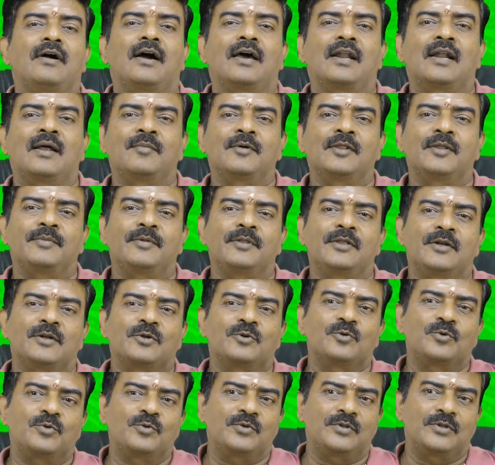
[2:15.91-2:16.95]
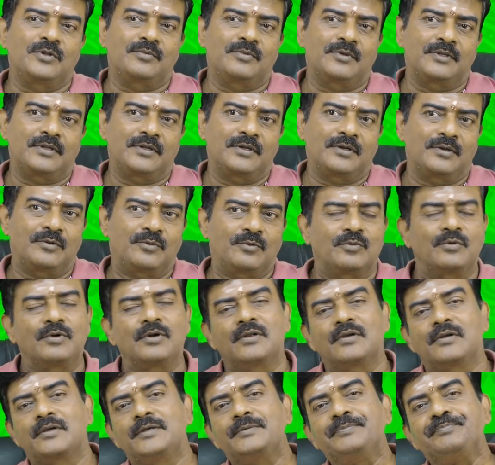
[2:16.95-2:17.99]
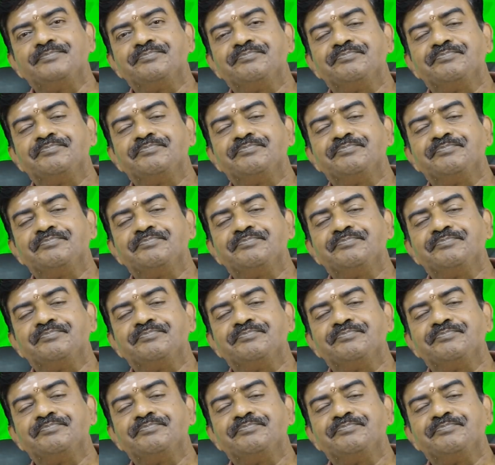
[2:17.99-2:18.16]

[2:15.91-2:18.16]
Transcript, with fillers: ஆறாம் அதிபதியான குரு வந்து பார்த்திங்கன்னா உங்களுக்கு